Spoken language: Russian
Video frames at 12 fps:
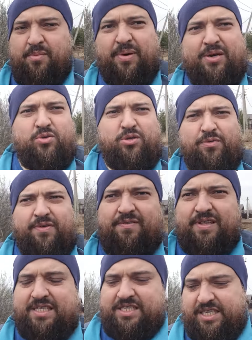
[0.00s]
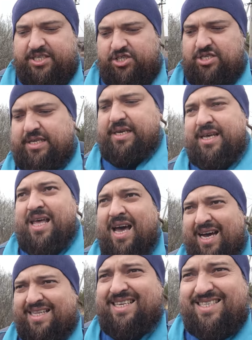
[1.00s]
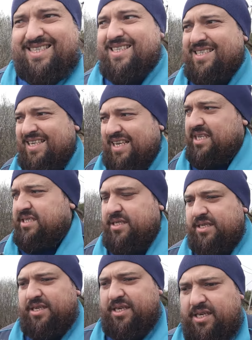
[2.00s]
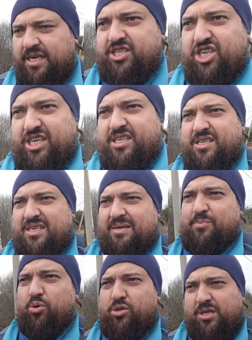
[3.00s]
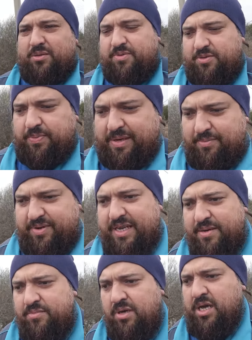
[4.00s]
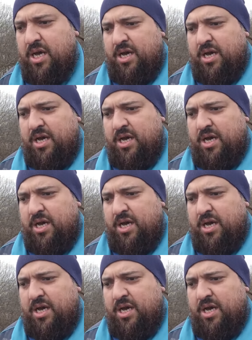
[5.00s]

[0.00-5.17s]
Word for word: Пару слов о влагозащите. Она здесь есть, и ошейник работает без проблем.